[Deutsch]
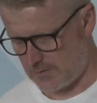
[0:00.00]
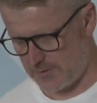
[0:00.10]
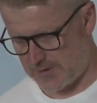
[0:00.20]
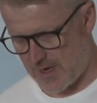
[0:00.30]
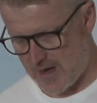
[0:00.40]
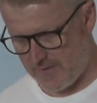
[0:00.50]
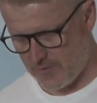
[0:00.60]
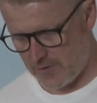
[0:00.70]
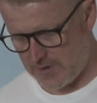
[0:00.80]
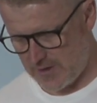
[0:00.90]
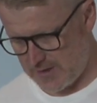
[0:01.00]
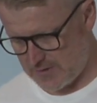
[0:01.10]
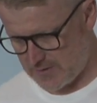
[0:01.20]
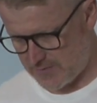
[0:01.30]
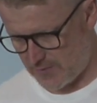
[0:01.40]
Und da wurde
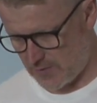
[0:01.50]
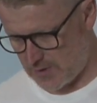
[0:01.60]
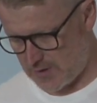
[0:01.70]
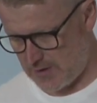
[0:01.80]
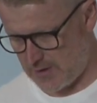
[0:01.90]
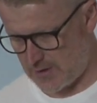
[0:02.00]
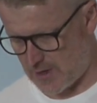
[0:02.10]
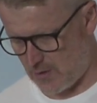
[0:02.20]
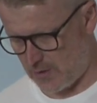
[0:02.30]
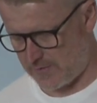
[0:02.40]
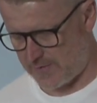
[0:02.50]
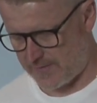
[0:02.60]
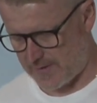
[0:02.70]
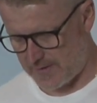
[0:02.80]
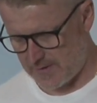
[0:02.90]
Jesus vor ihren Augen
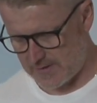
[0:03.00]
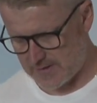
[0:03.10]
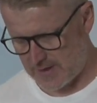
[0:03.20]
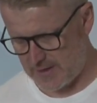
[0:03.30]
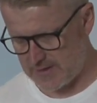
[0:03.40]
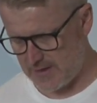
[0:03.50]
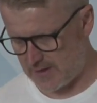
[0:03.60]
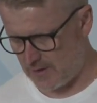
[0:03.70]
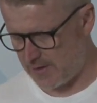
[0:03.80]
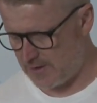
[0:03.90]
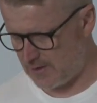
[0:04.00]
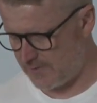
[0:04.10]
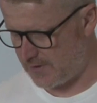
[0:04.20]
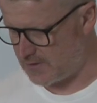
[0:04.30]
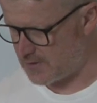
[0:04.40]
verwandelt. Sein Gesicht
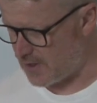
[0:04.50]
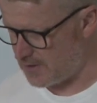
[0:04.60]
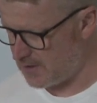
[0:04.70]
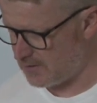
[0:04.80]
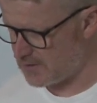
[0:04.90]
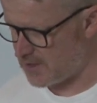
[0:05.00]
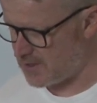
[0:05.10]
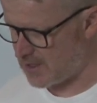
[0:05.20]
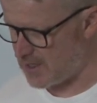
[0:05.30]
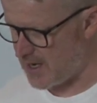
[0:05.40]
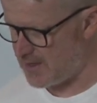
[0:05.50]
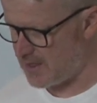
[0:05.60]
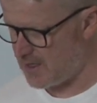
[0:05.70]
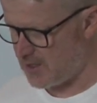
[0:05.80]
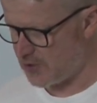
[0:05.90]
leuchtete wie die Sonne und seine
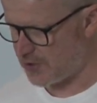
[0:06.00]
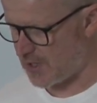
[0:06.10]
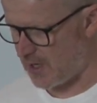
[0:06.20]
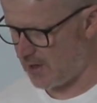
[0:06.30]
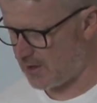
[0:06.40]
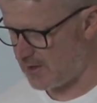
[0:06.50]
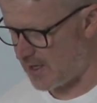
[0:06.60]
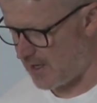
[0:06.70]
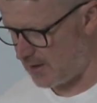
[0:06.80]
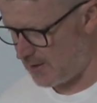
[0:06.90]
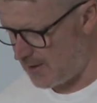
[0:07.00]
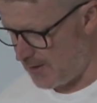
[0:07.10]
Kleider strahlten hell.